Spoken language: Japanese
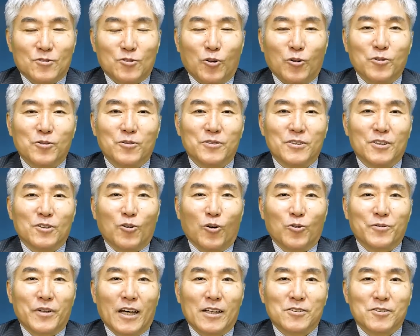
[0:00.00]
というふうに
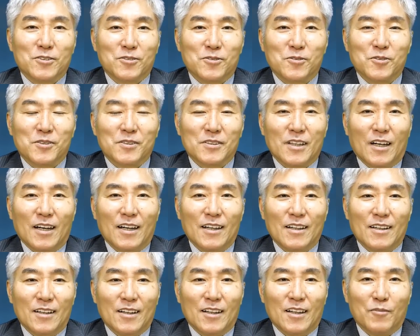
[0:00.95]
答える数字が
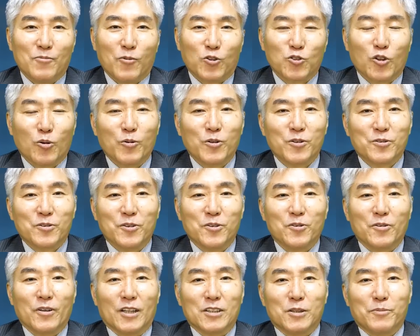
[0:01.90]
最も低
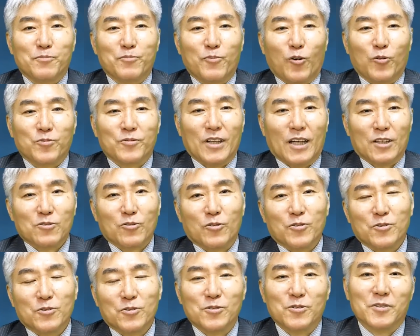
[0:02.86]
いのが日本だ
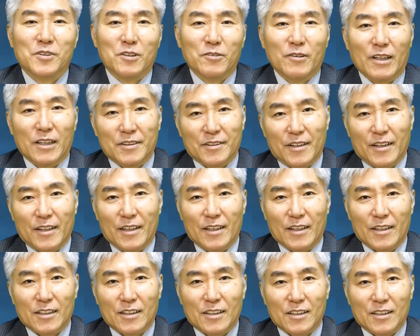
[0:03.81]
というふうに言われて
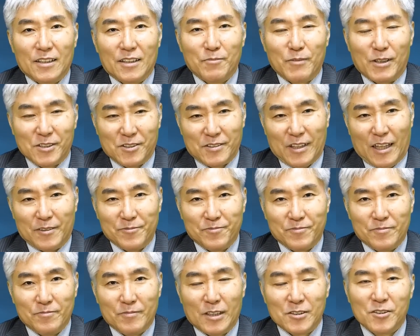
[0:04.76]
きました。
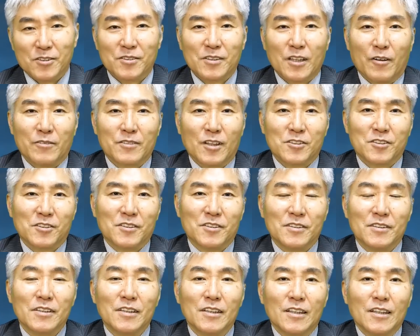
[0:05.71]
まあ、実際私
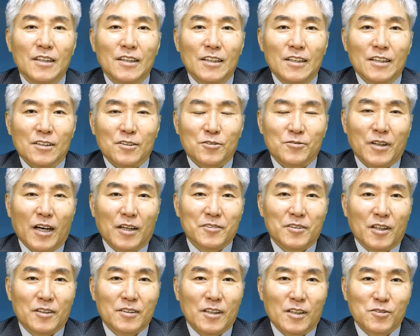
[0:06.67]
に具体
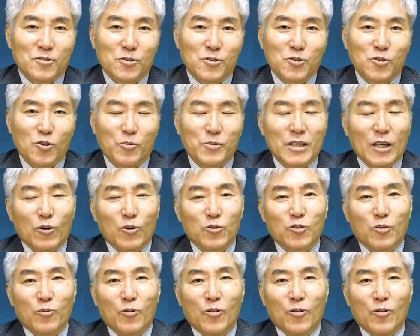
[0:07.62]
的な数字を見たこ
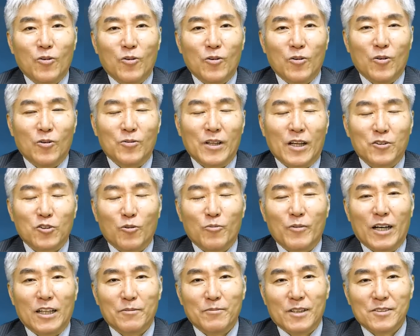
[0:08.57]
とも何度
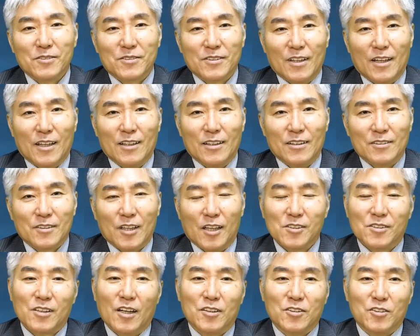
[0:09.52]
もありますが
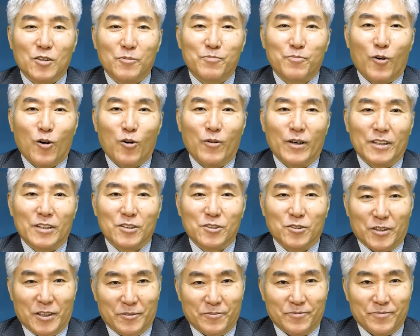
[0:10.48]
確かに日本は
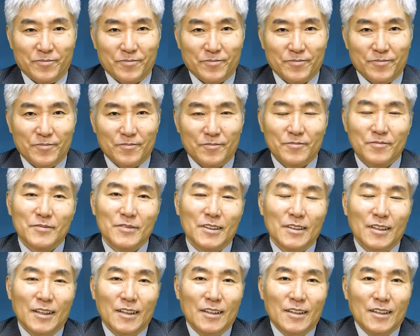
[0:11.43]
低い。
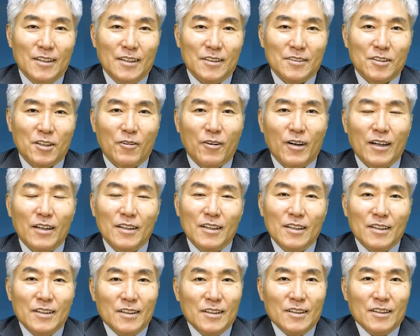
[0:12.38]
では、
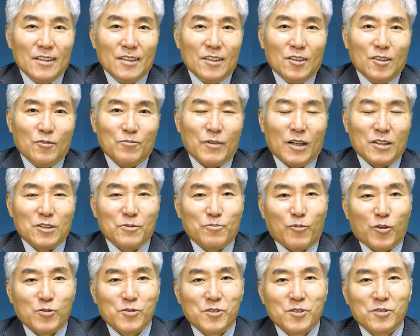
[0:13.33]
まあ、
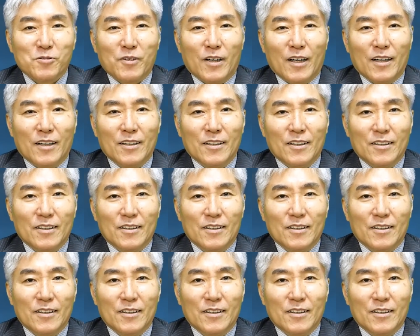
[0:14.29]
日本人は